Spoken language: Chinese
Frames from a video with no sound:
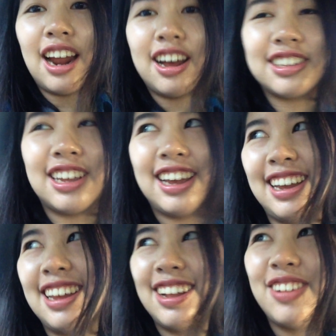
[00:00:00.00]
然后所
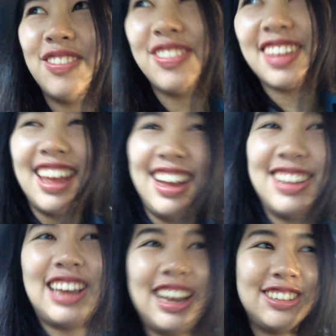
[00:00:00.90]
以
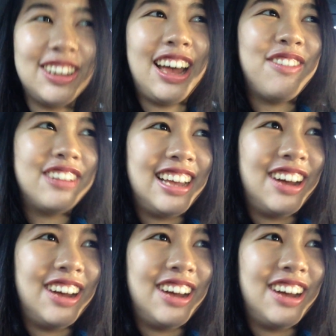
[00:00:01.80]
所以说他们